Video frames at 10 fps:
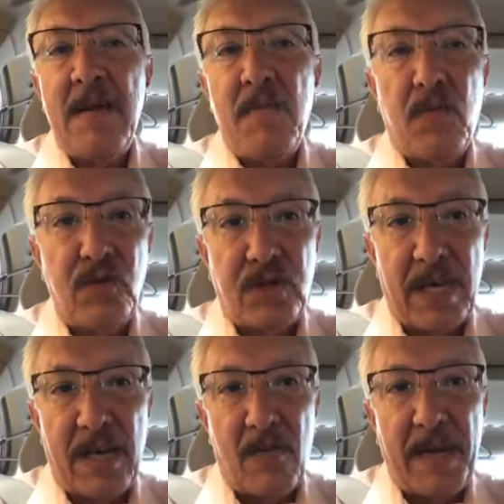Mucha
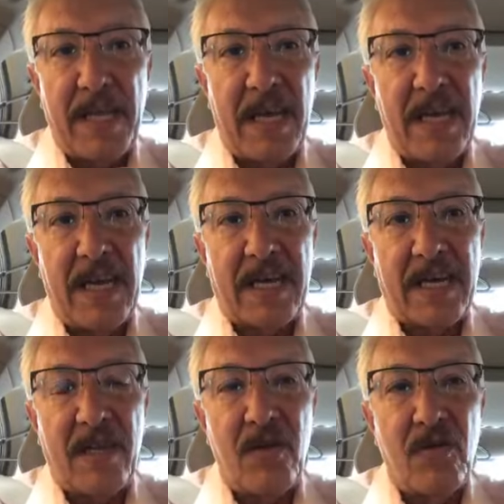la humedad en la
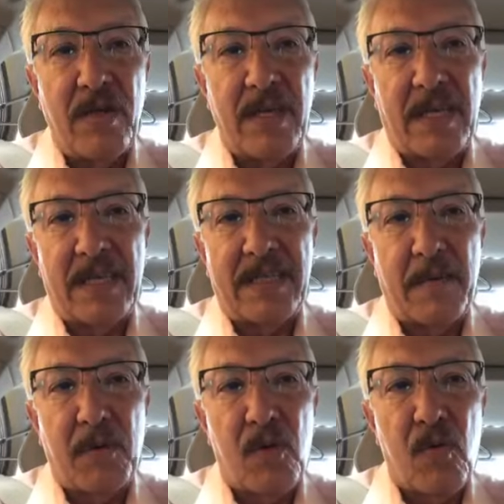región que está
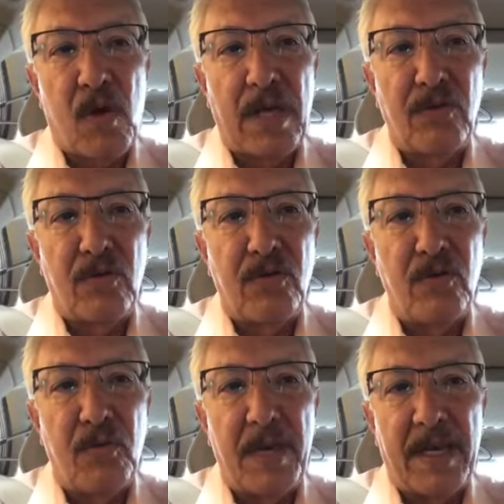provocando
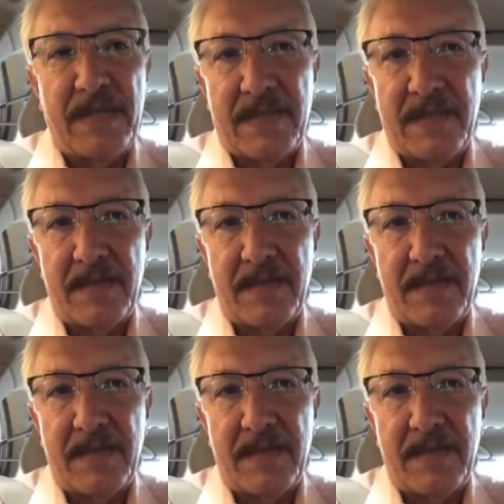lluvias,